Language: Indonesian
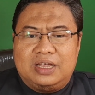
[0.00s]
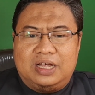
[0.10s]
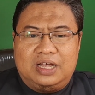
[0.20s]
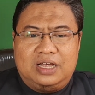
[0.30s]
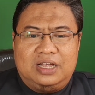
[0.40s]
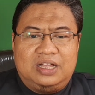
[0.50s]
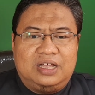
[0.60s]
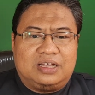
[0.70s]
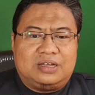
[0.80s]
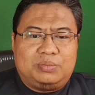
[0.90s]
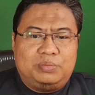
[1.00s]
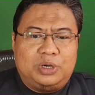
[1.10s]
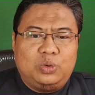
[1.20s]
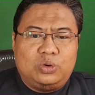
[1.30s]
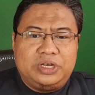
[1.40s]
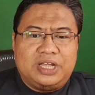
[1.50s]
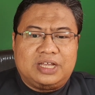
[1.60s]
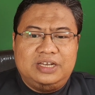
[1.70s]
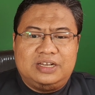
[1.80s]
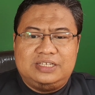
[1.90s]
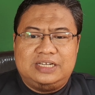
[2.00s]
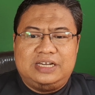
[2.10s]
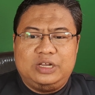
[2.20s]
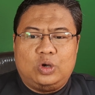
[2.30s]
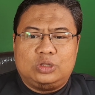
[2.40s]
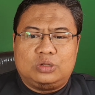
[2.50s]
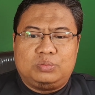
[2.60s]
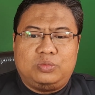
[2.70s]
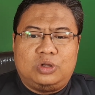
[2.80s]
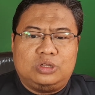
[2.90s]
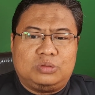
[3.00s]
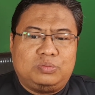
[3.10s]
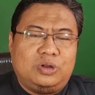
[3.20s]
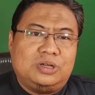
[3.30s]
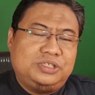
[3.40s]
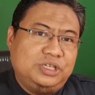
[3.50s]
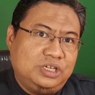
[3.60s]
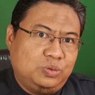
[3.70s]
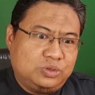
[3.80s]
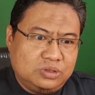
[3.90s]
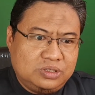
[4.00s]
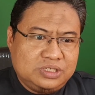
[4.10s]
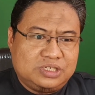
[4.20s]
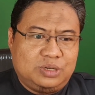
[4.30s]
uh, menurunnya kinerja dari otot otot polos di usus,